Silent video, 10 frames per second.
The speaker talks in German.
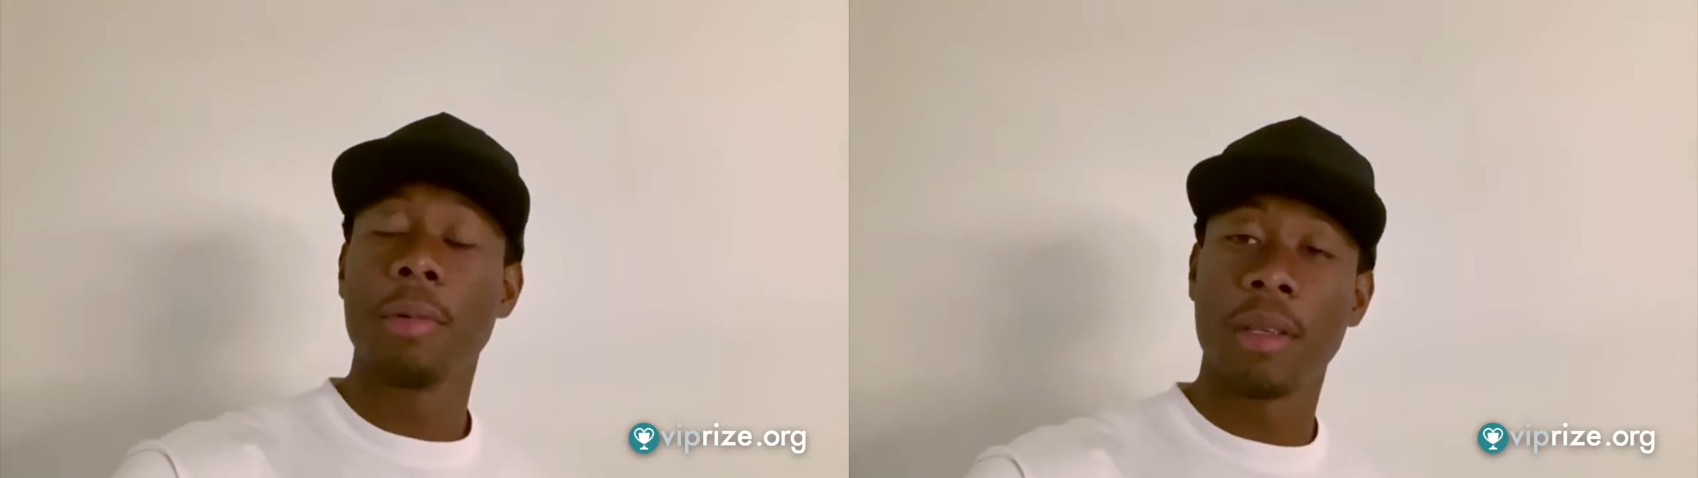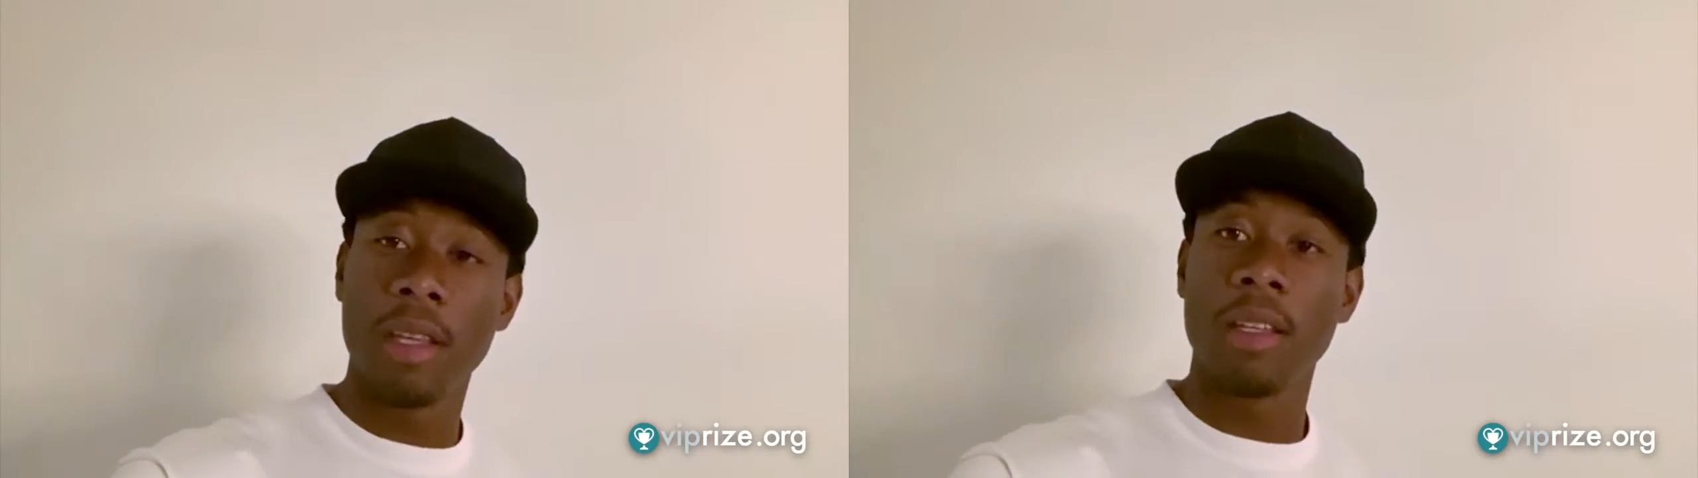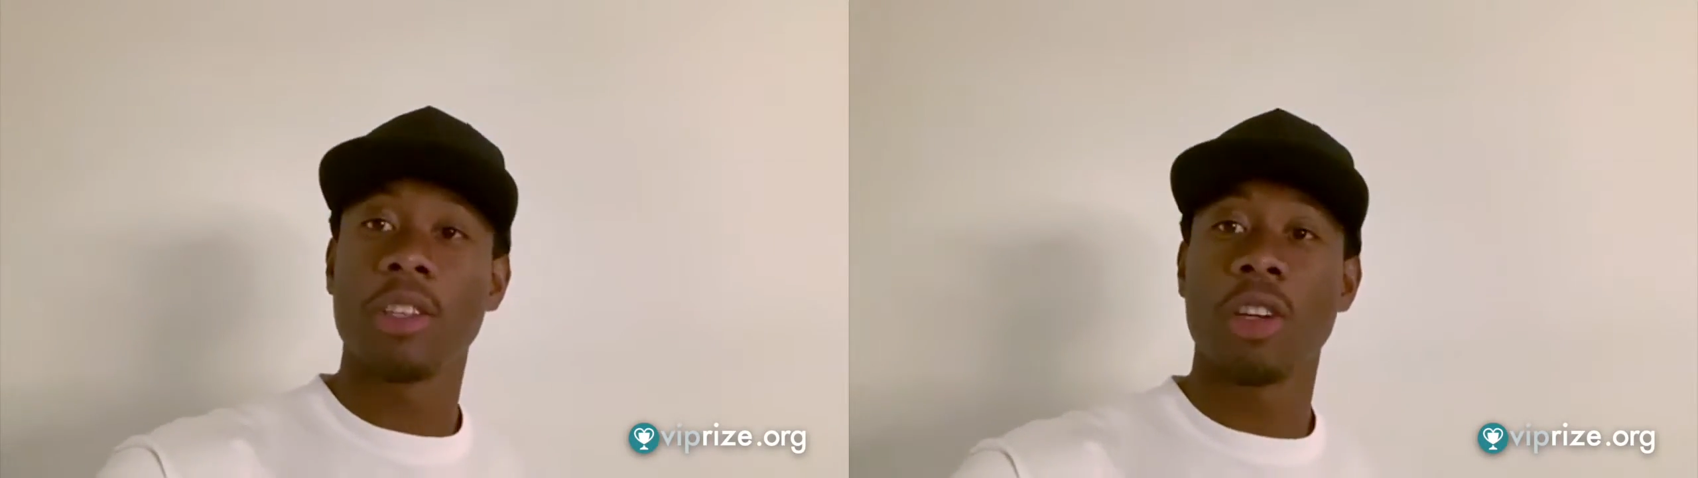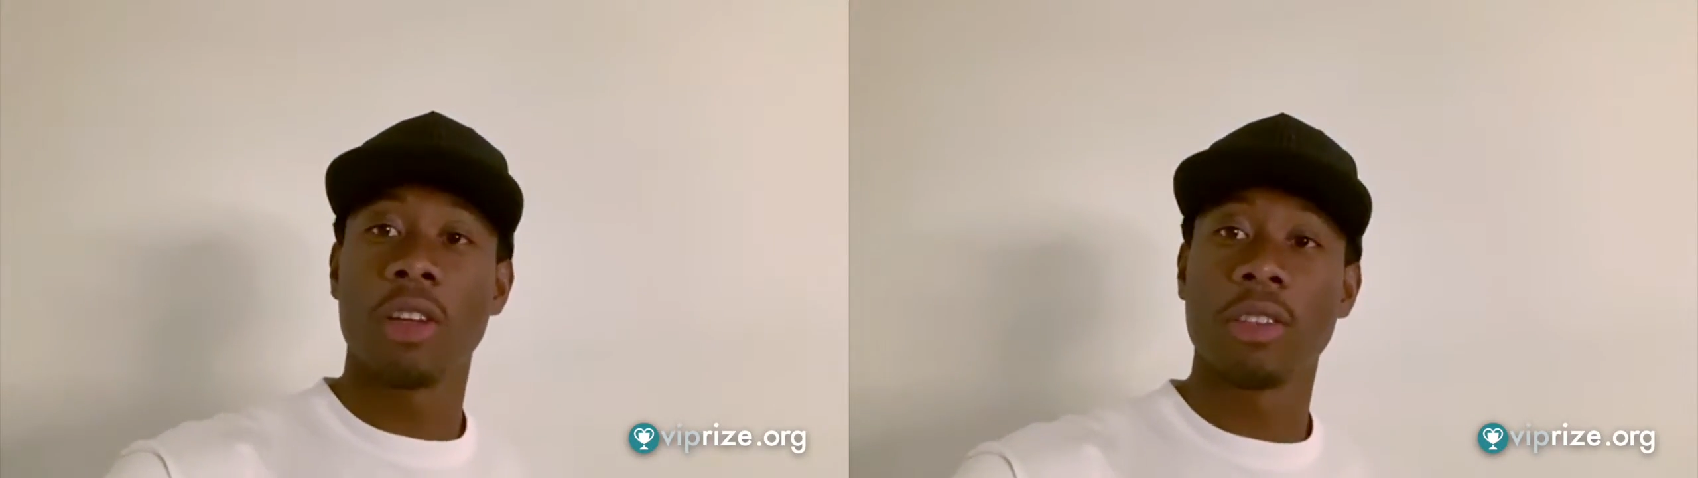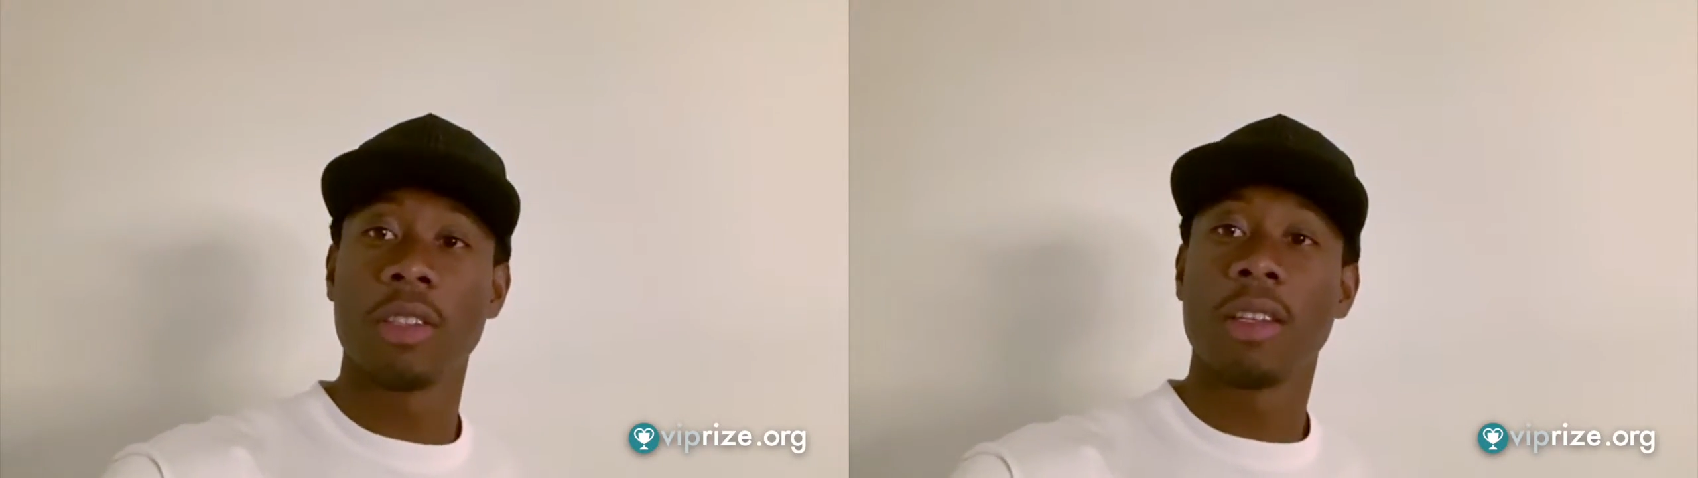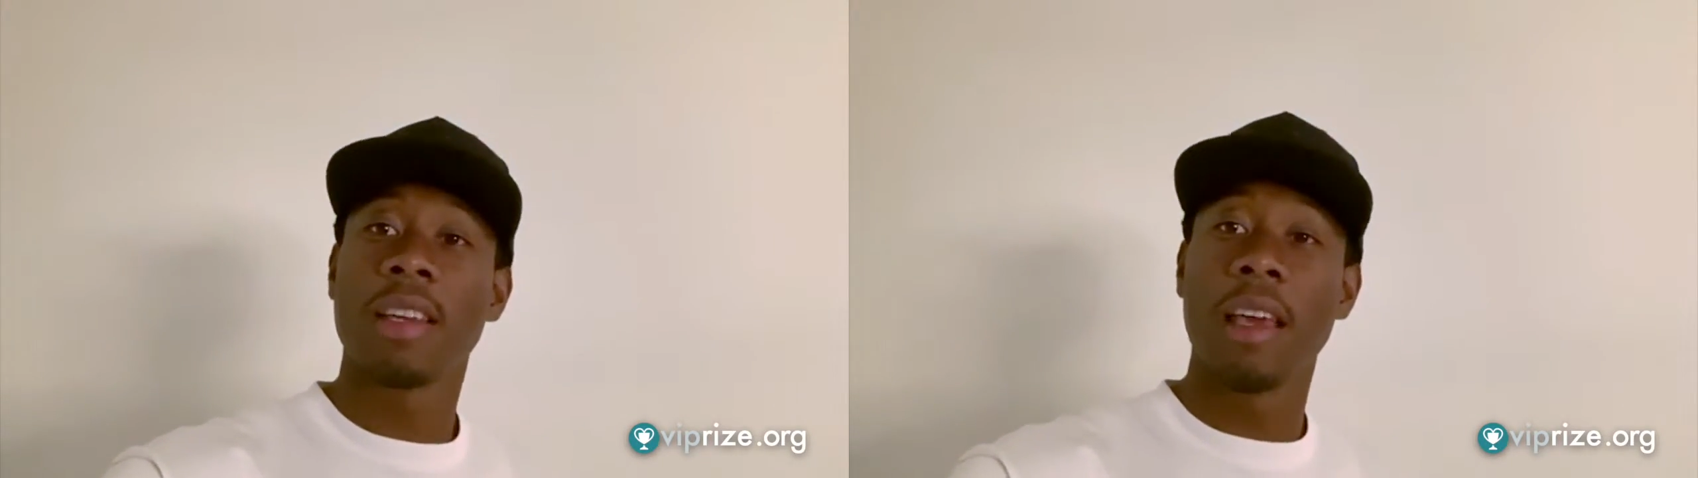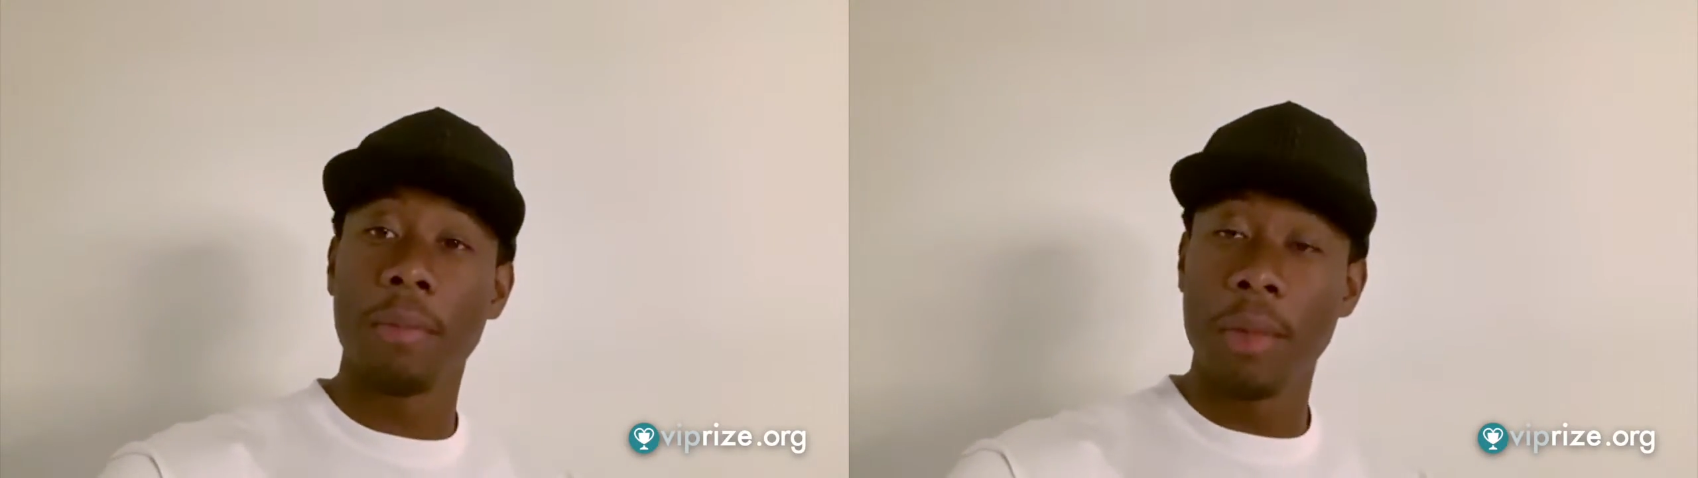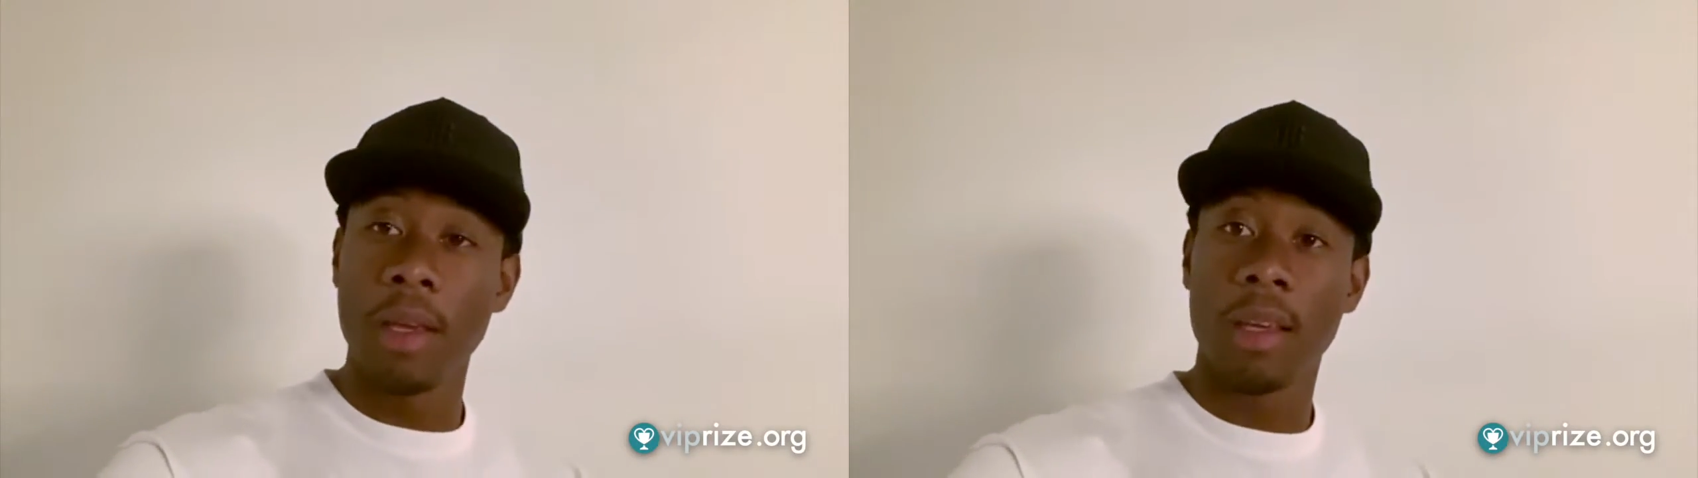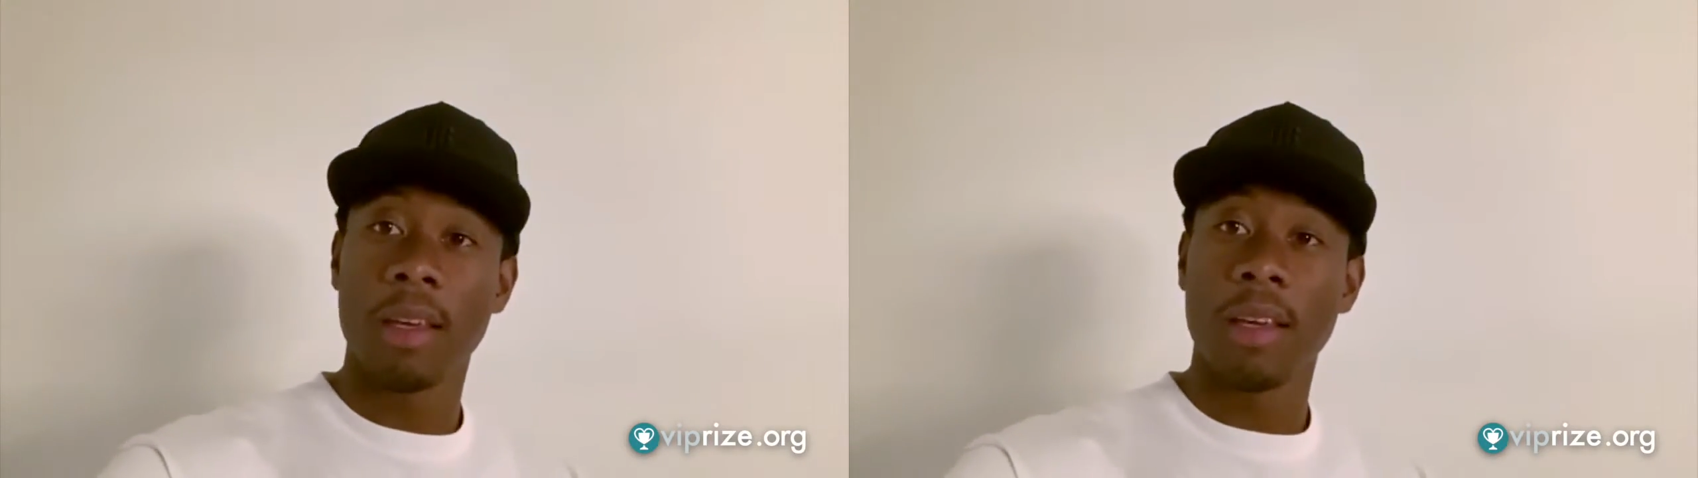ich dir die Chance, gegen mich